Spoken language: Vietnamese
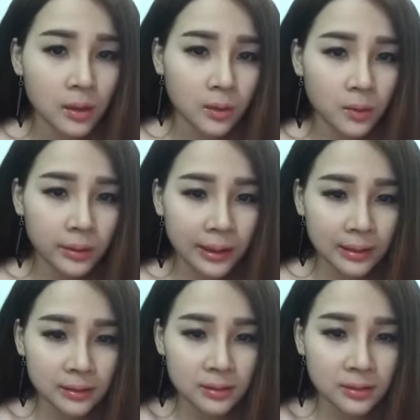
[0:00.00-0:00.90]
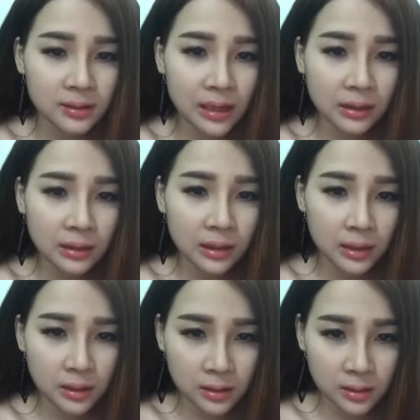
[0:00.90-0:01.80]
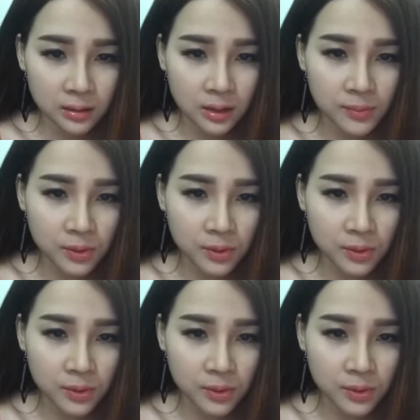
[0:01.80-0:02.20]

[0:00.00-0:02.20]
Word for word: cố gắng tránh tiếp